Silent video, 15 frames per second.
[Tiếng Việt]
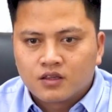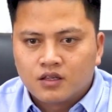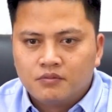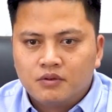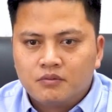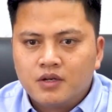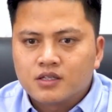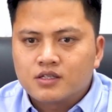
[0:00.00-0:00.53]
Thì
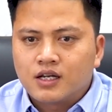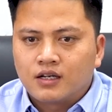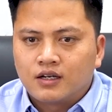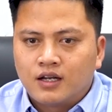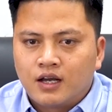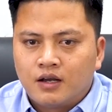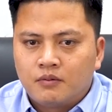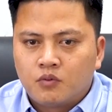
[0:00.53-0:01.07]
mình biết rằng
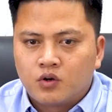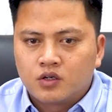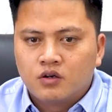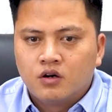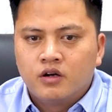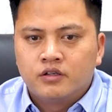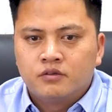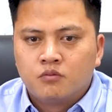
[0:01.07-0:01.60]
là mọi
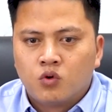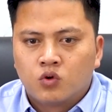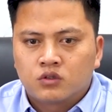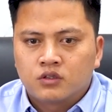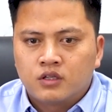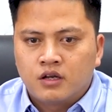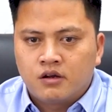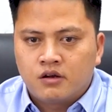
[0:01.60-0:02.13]
người một
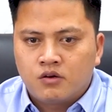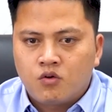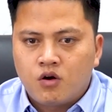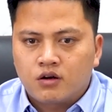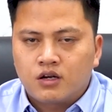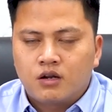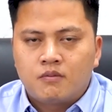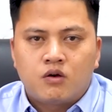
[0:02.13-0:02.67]
là
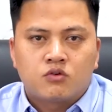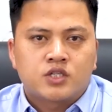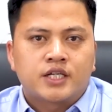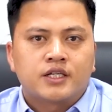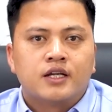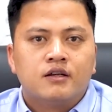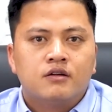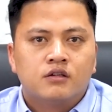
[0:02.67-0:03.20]
hoặc là mạo
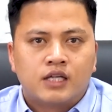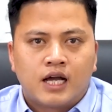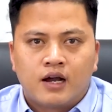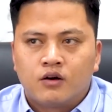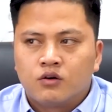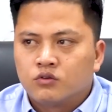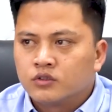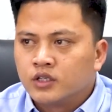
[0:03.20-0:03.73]
danh để lừa
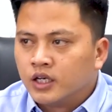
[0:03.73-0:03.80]
đảo,